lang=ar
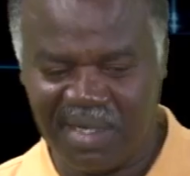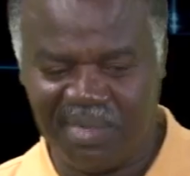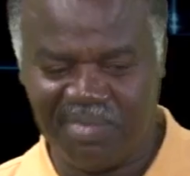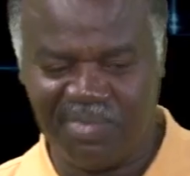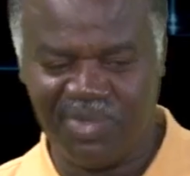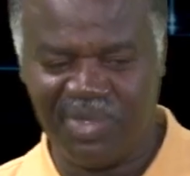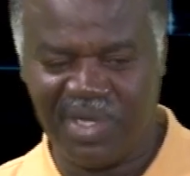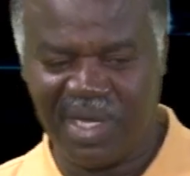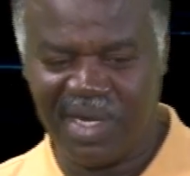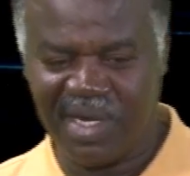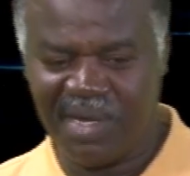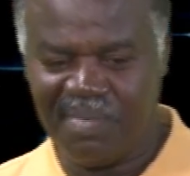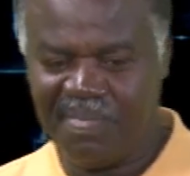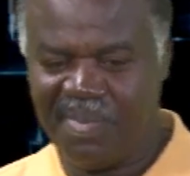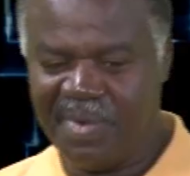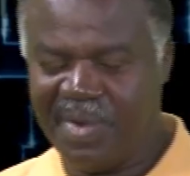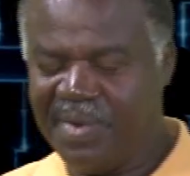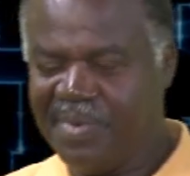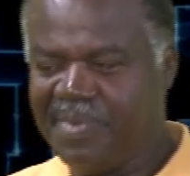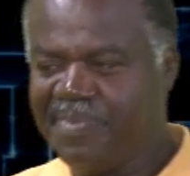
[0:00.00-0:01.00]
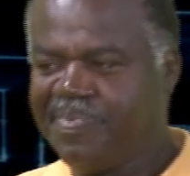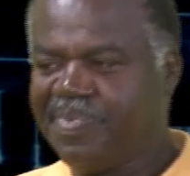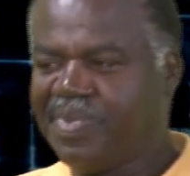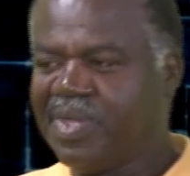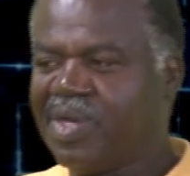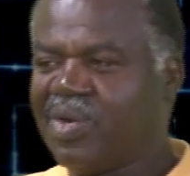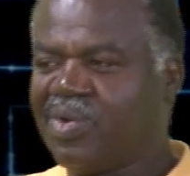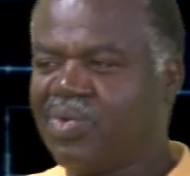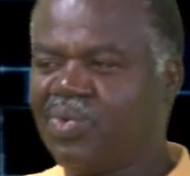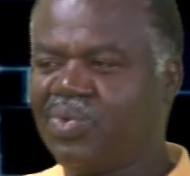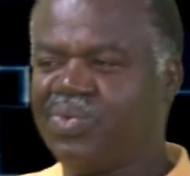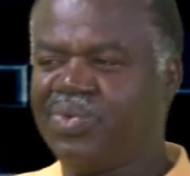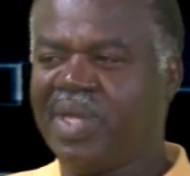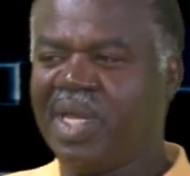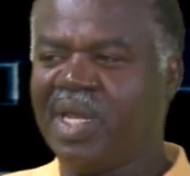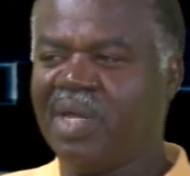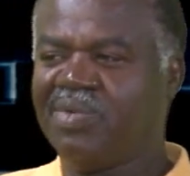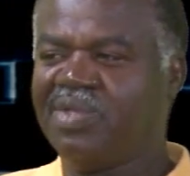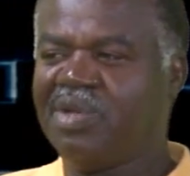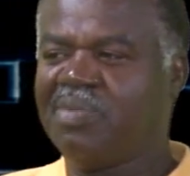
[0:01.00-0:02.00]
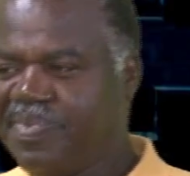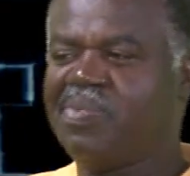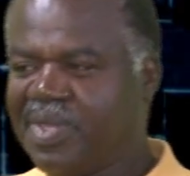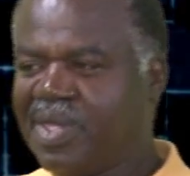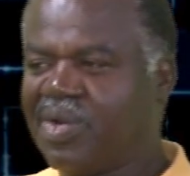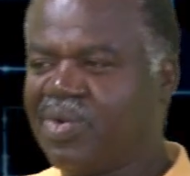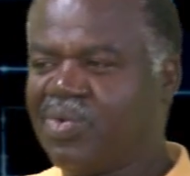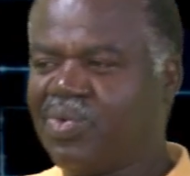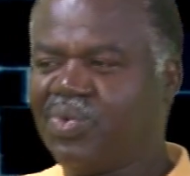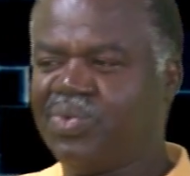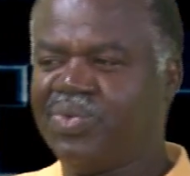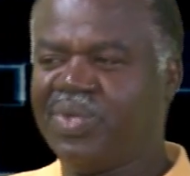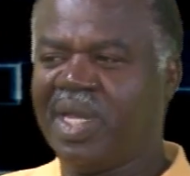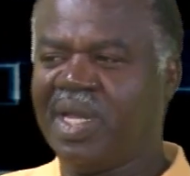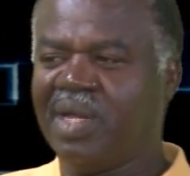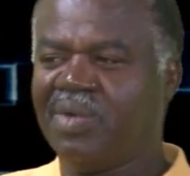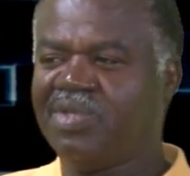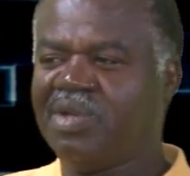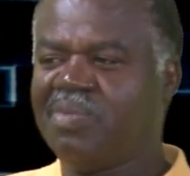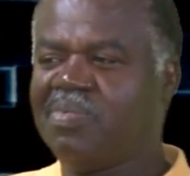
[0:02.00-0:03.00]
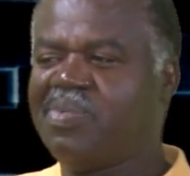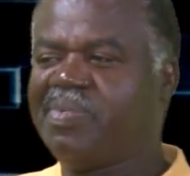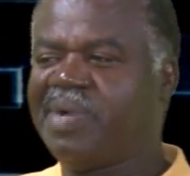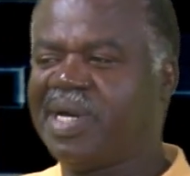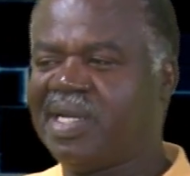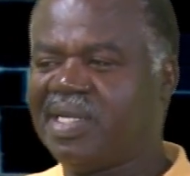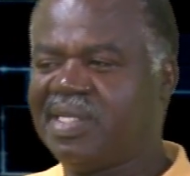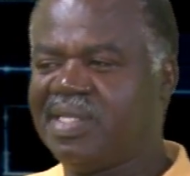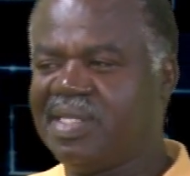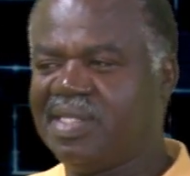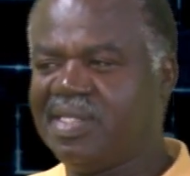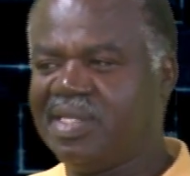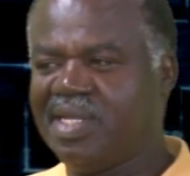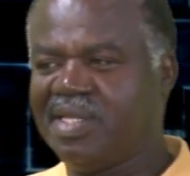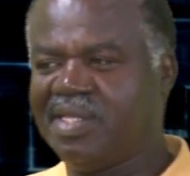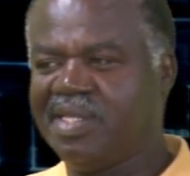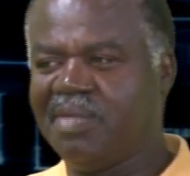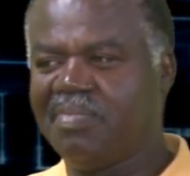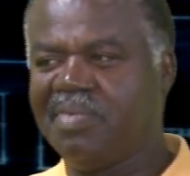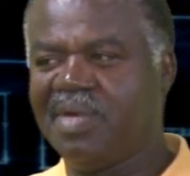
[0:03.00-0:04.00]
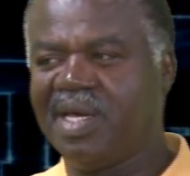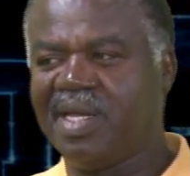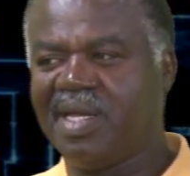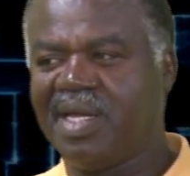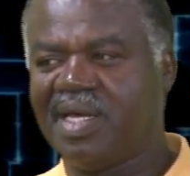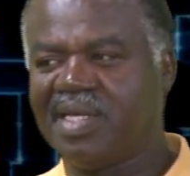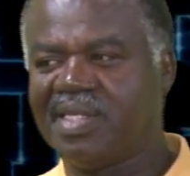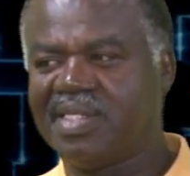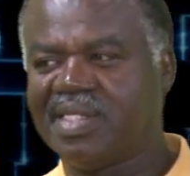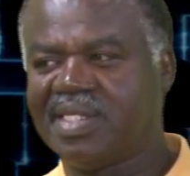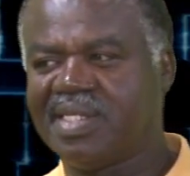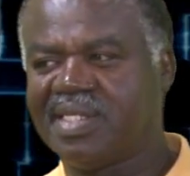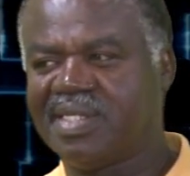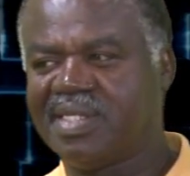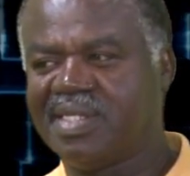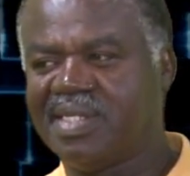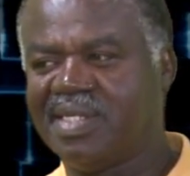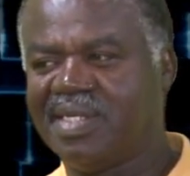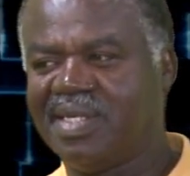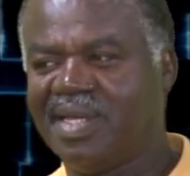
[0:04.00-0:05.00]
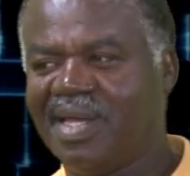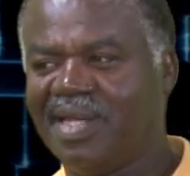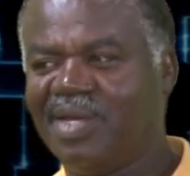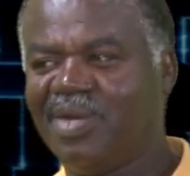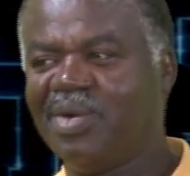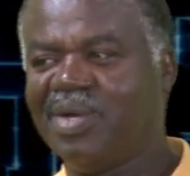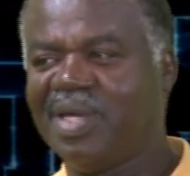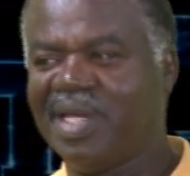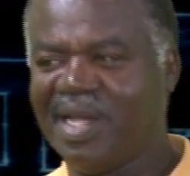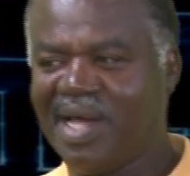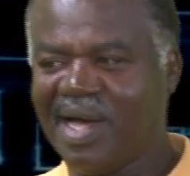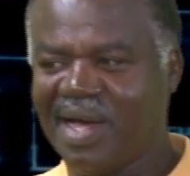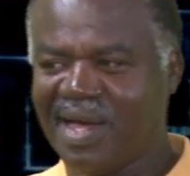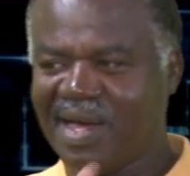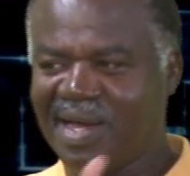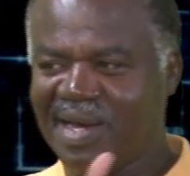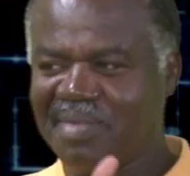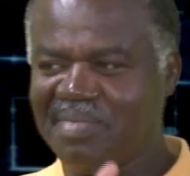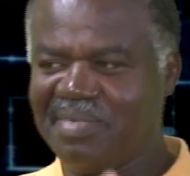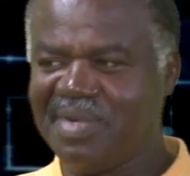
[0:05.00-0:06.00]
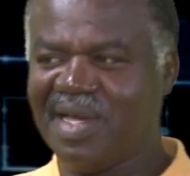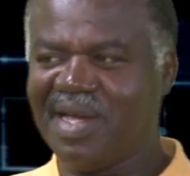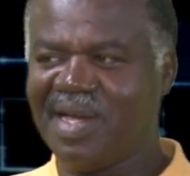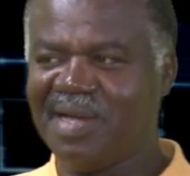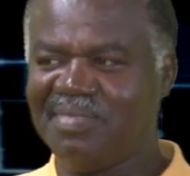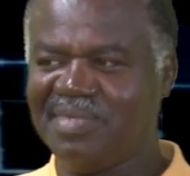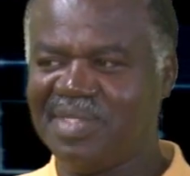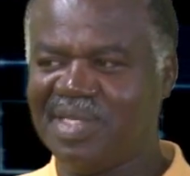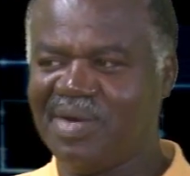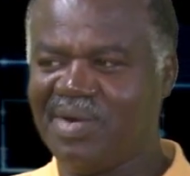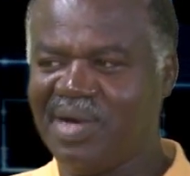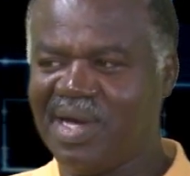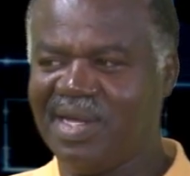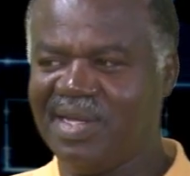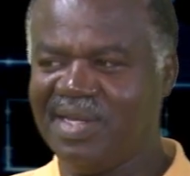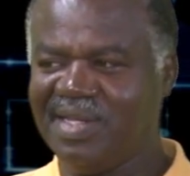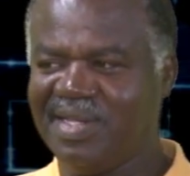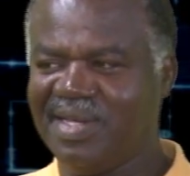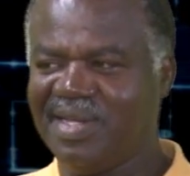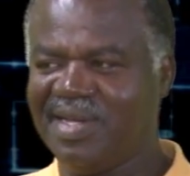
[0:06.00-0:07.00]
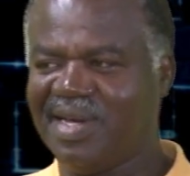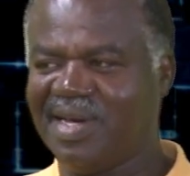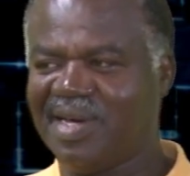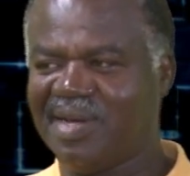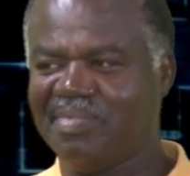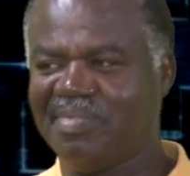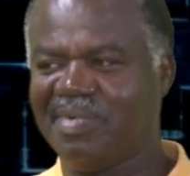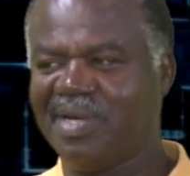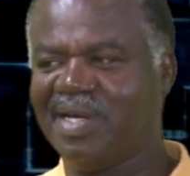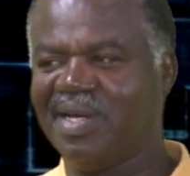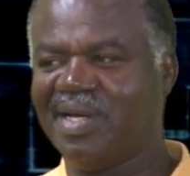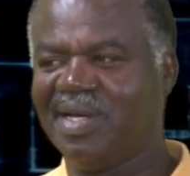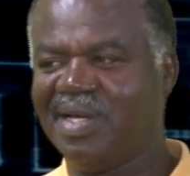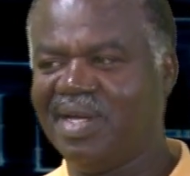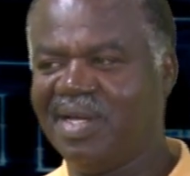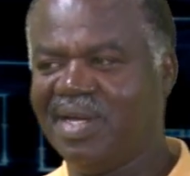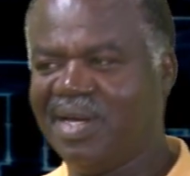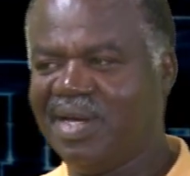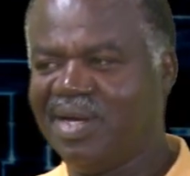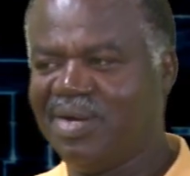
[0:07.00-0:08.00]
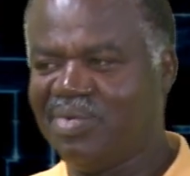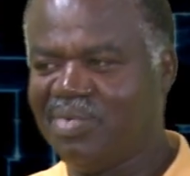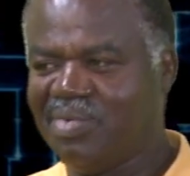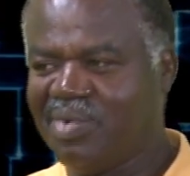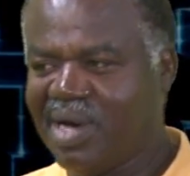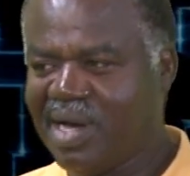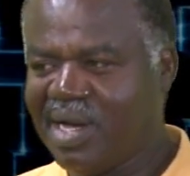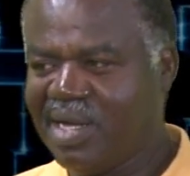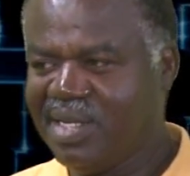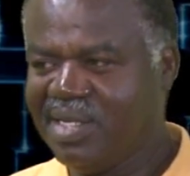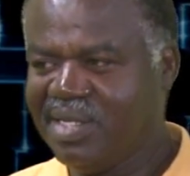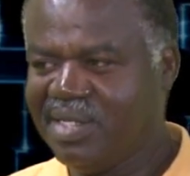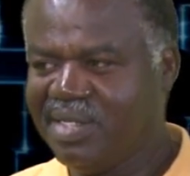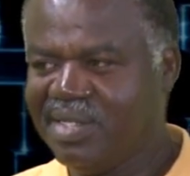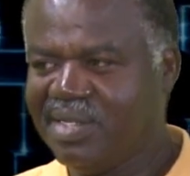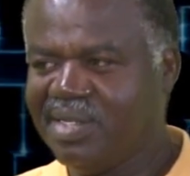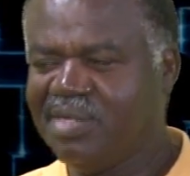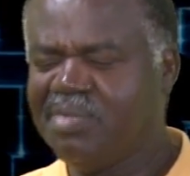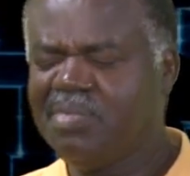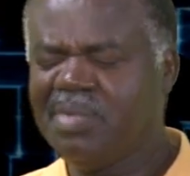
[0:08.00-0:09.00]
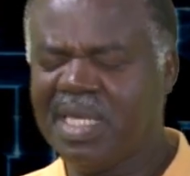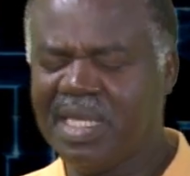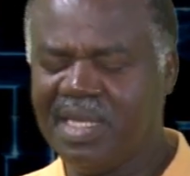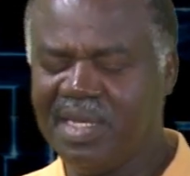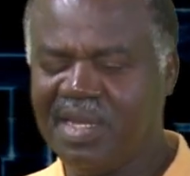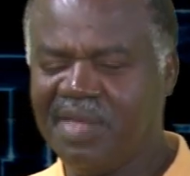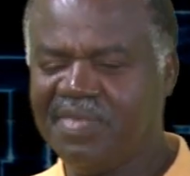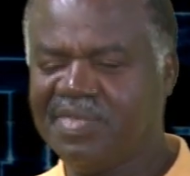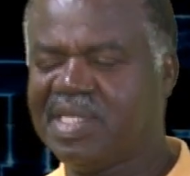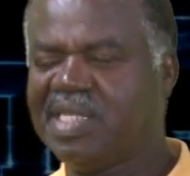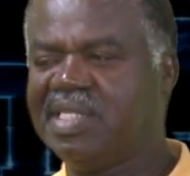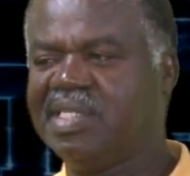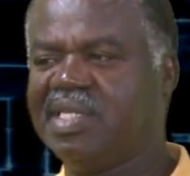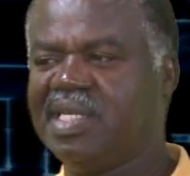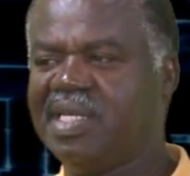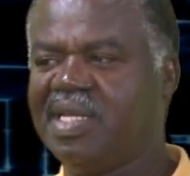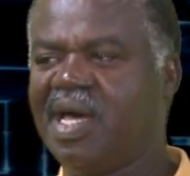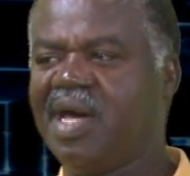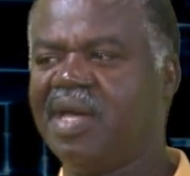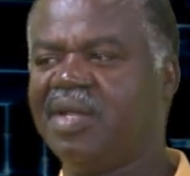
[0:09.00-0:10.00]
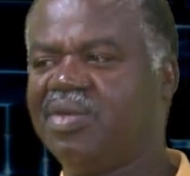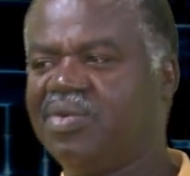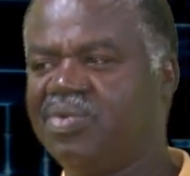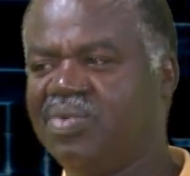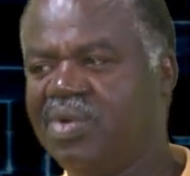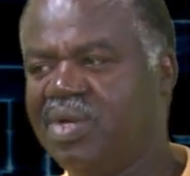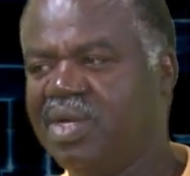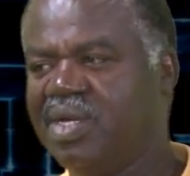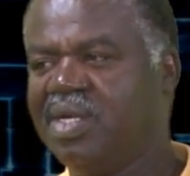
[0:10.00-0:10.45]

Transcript: شخصيا مع المدرب قلت له ده مباراة الزيت تبقى الأص اللي هو هناك غلبنا خمسة واحد هنا أربعة واحد يمكن نفس السيناريو